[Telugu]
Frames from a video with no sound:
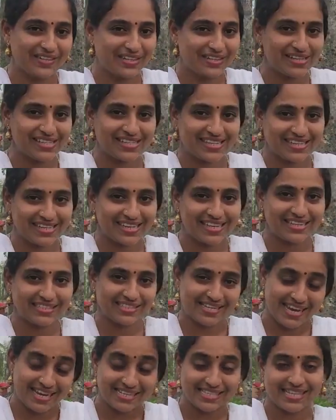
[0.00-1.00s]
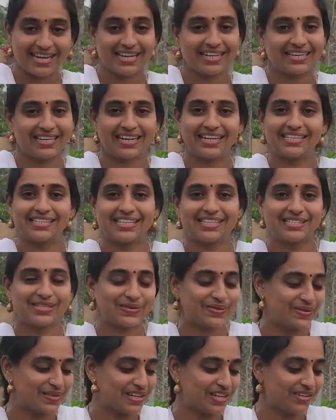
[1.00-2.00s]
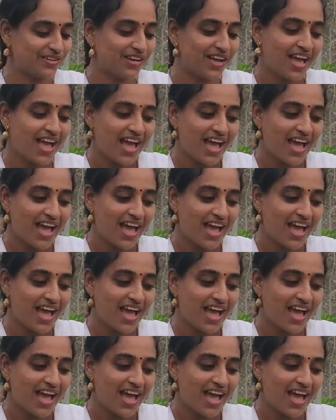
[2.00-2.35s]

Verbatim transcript: వీడియోలు చేయ చేస్తానికి ట్రై చేస్తూ ఉంటాను